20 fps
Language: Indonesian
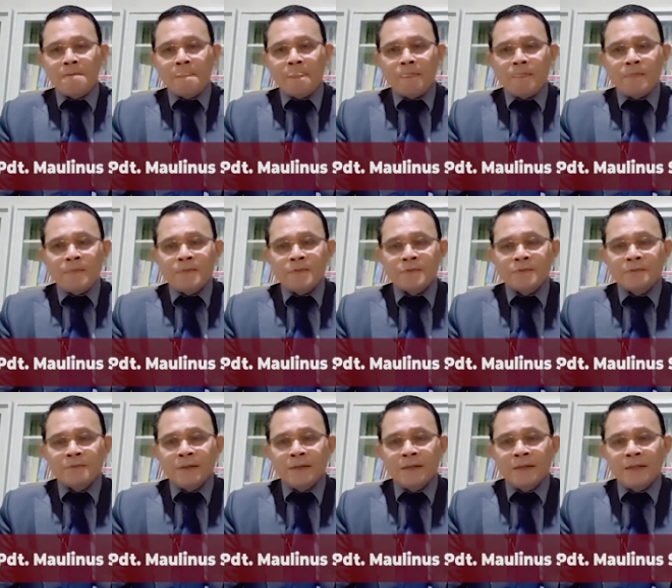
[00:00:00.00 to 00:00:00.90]

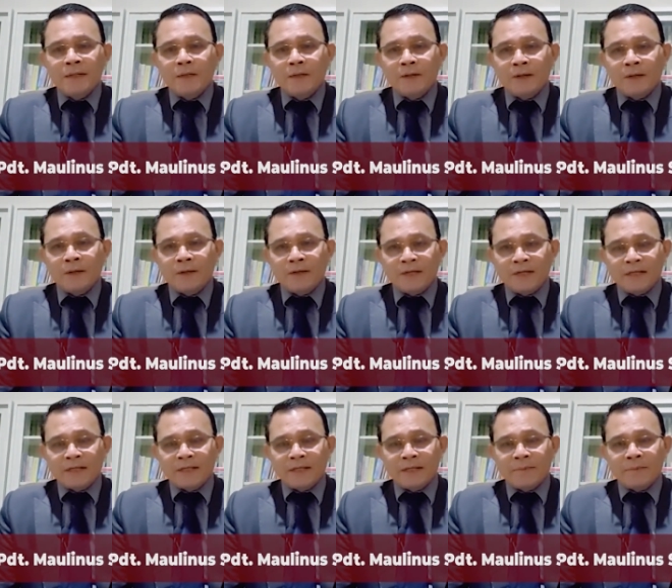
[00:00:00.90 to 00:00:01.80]
sebagai orang-orang yang
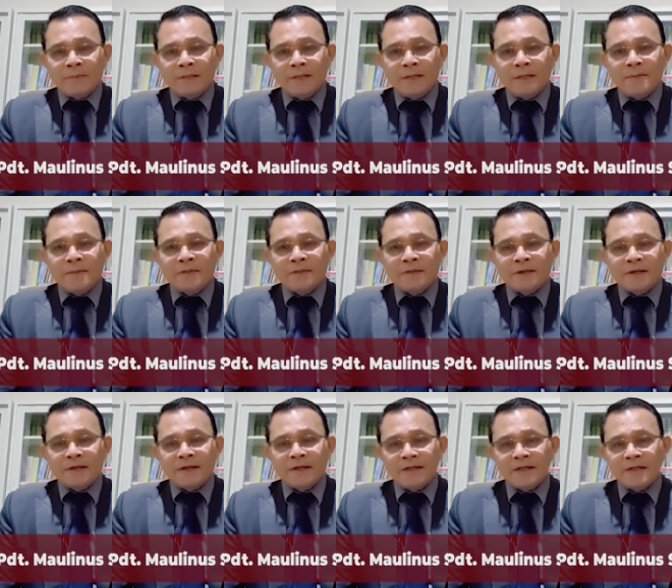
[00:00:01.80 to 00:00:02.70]
telah menerima
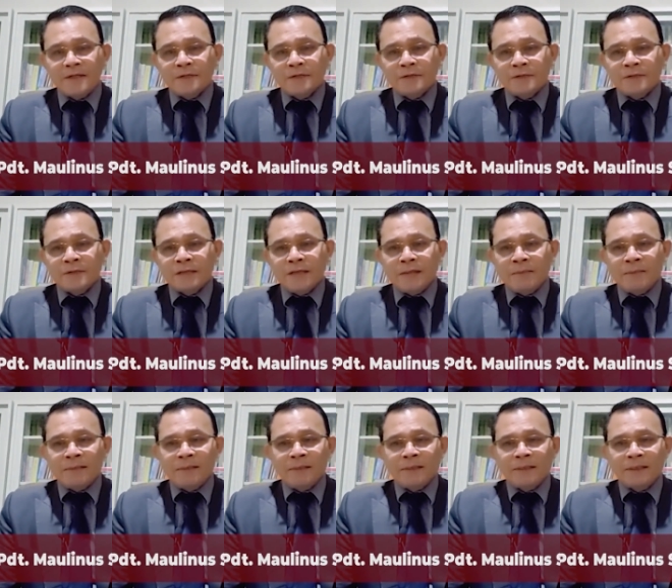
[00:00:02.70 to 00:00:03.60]
terang Kristus dalam
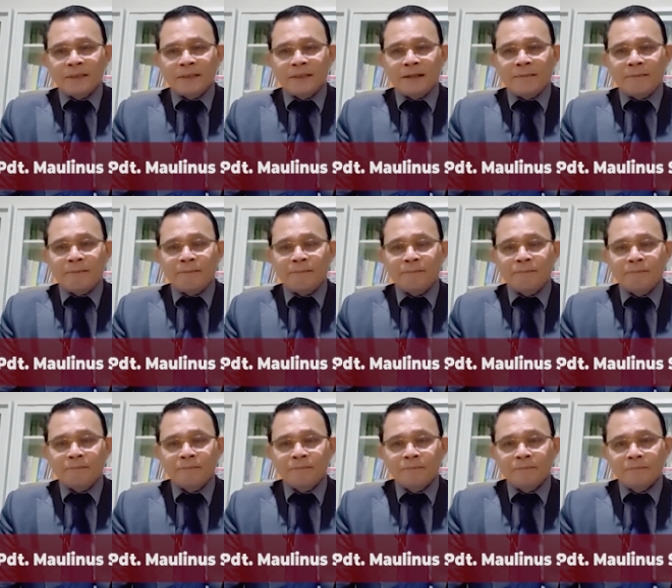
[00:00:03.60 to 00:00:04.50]
hati kita,
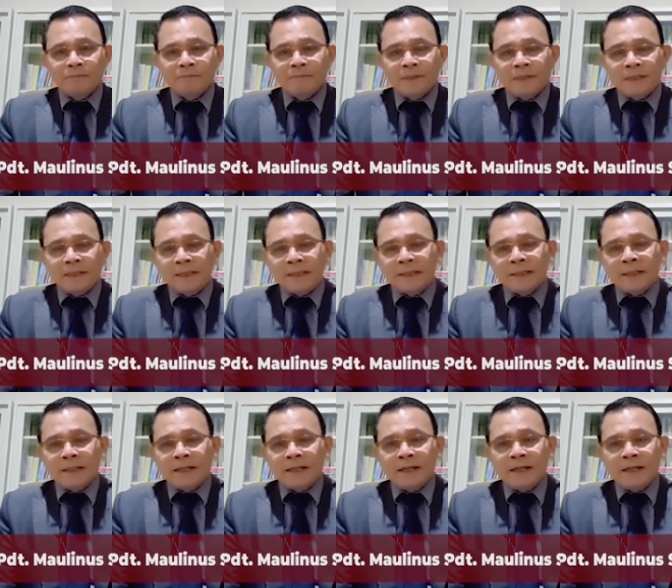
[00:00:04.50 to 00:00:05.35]
maka kita